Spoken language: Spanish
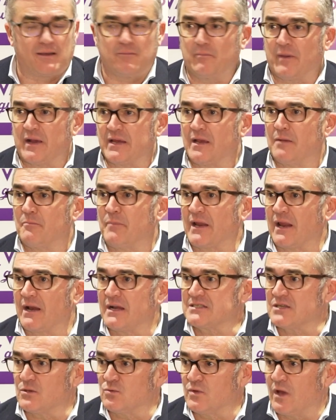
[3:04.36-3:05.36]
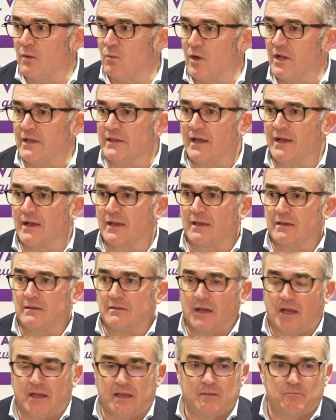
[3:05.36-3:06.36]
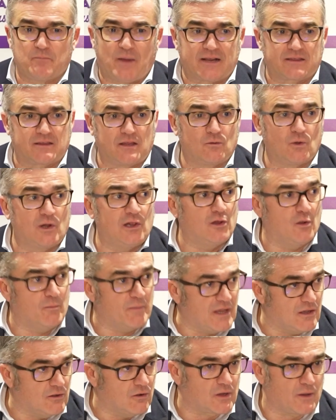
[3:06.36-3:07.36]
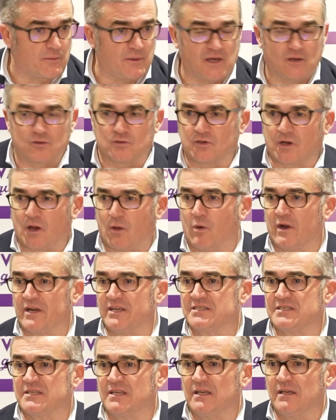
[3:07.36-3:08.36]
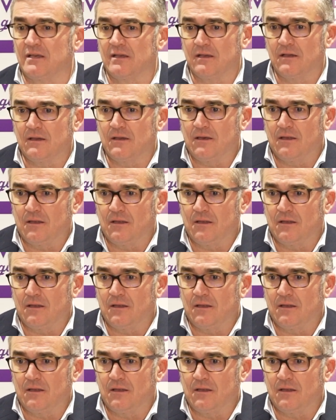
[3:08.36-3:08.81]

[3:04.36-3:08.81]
campaña para la segunda vuelta. Hay partido el domingo que viene contra Juaristi.